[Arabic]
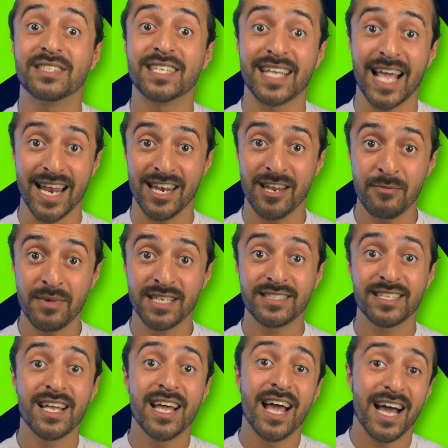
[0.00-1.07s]
تكلمت
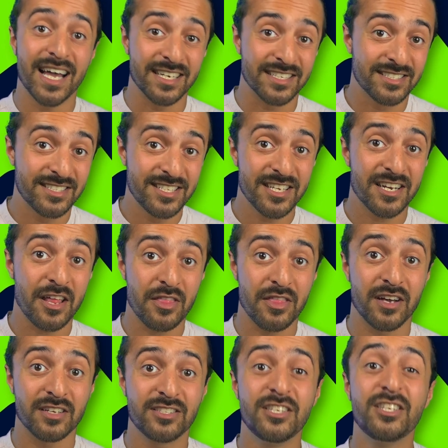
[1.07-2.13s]
عن السيرة
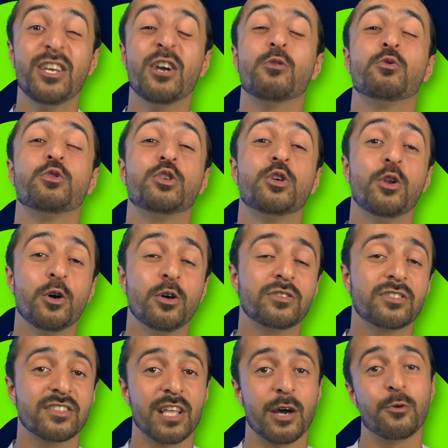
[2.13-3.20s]
الذاتية وشلون
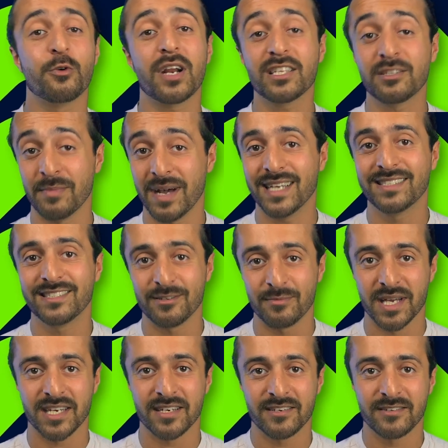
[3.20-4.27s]
تطورت مع الزمن